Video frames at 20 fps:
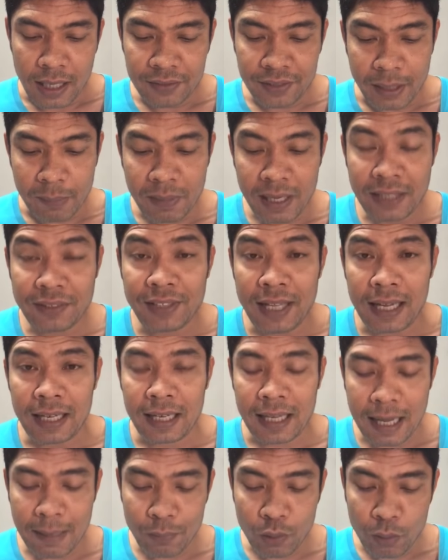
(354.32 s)
สิงห์มณศักดิ์
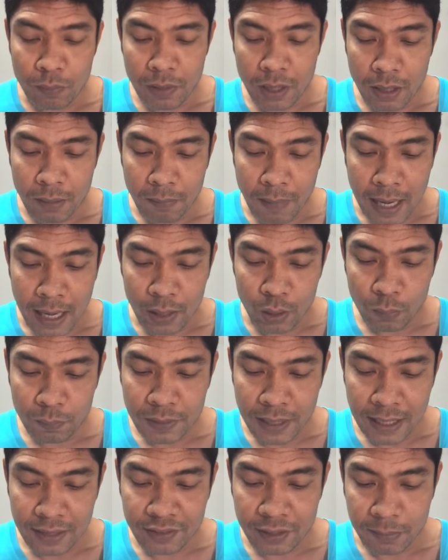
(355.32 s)
นะครับโดยมีมานพ
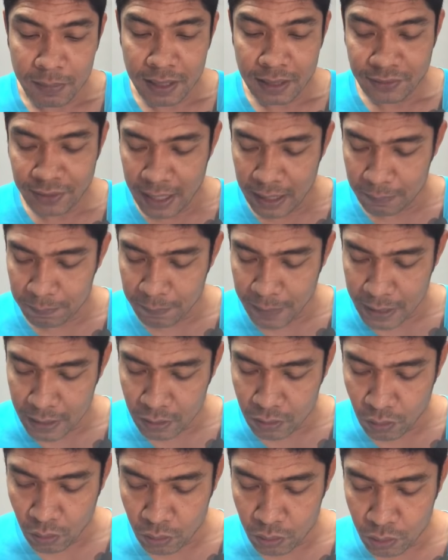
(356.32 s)
ชายสิงห์มณศักดิ์เป็น
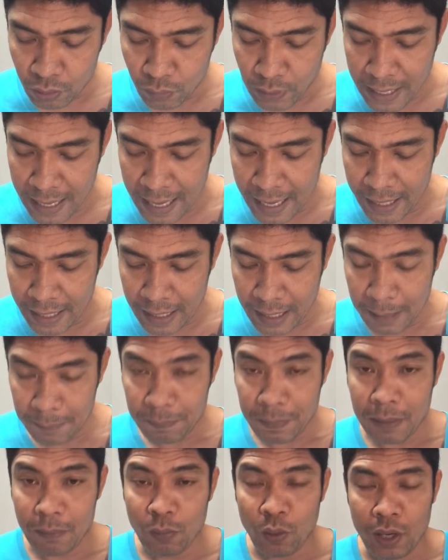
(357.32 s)
คนดูแลนะครับ
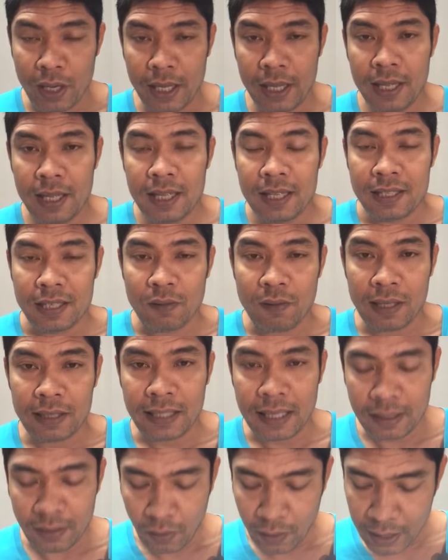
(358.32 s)
เป็นมวยจังหวะ
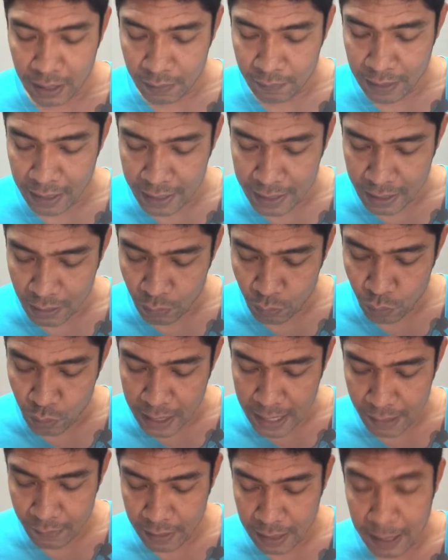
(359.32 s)
เตะต่อยเข่าในเหนียวอยู่
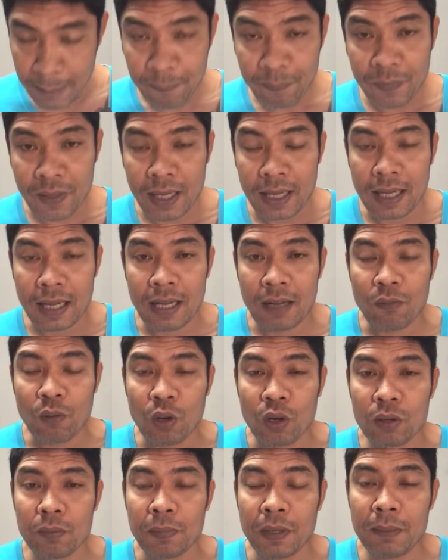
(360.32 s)
แล้วนะครับว
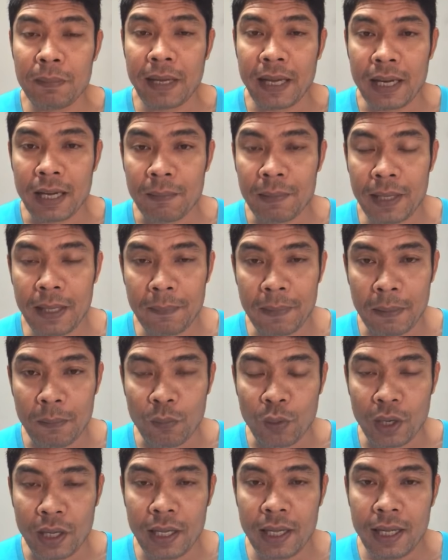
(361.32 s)
งพื้นเพเดิมนี้เป็น
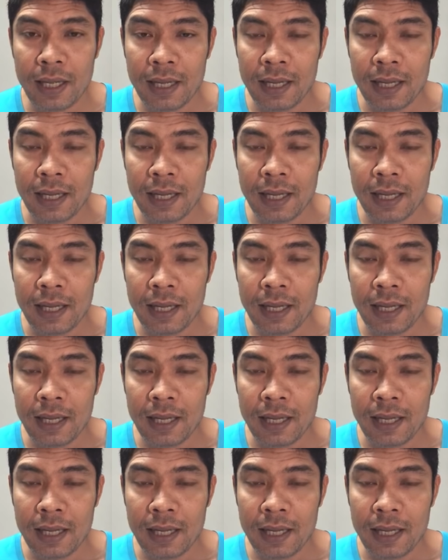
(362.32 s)
มวย